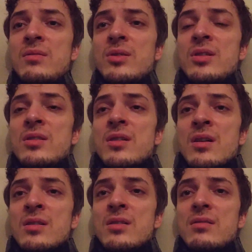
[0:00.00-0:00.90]
в этот
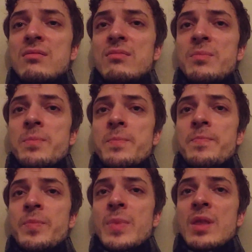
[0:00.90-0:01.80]
ад.
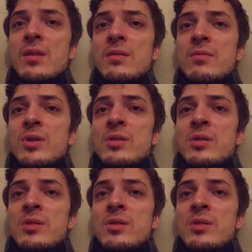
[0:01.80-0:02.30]
В